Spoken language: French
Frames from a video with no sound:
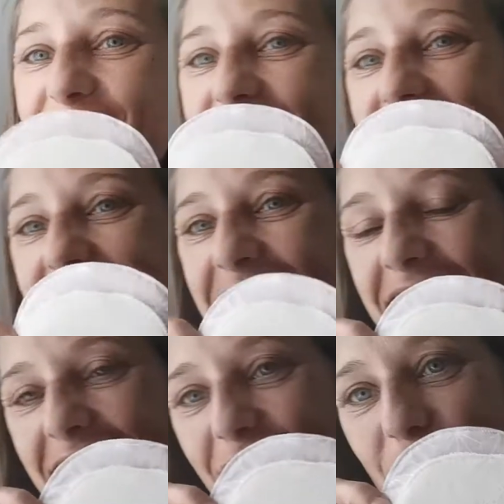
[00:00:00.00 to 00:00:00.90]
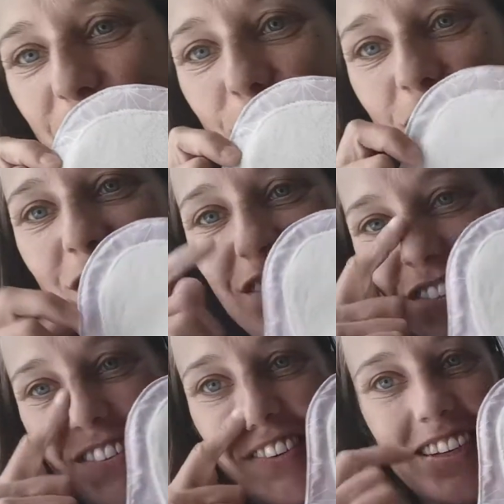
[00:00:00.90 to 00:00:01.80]
deux, euh, les deux
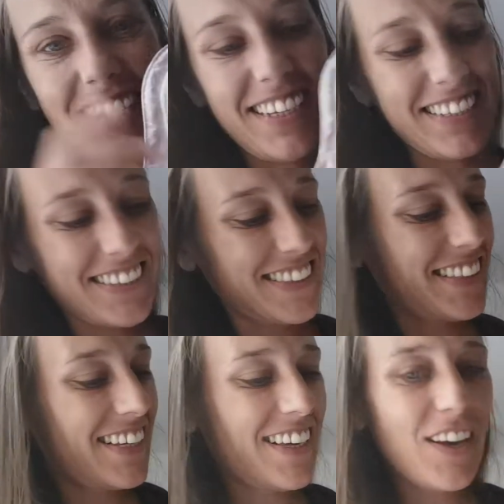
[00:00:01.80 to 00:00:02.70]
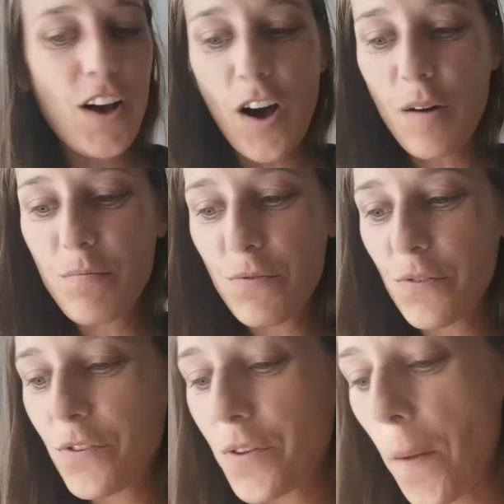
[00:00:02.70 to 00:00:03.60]
cotons euh, en
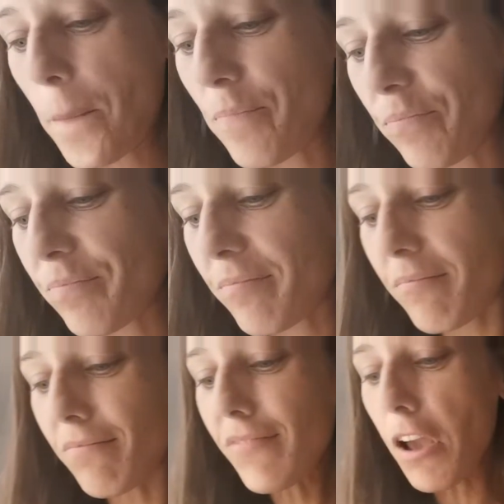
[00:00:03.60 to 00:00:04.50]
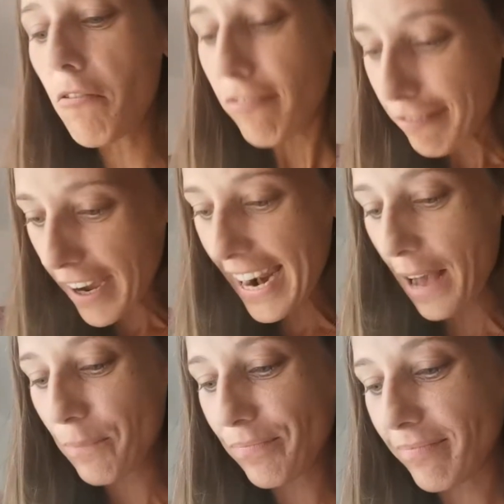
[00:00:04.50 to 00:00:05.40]
plus.
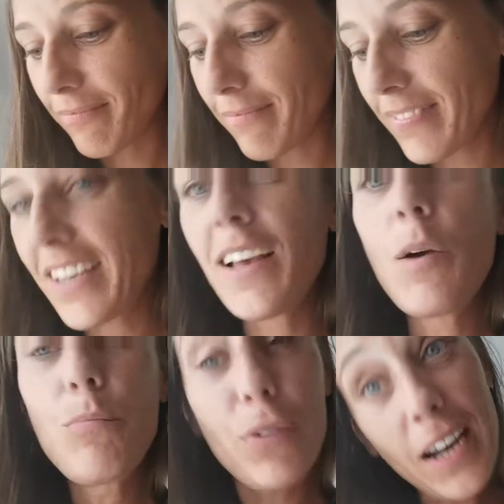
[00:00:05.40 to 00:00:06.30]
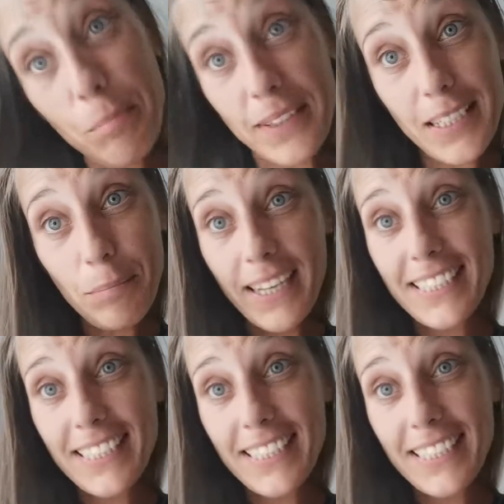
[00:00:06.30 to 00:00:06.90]
Voilà pour la petite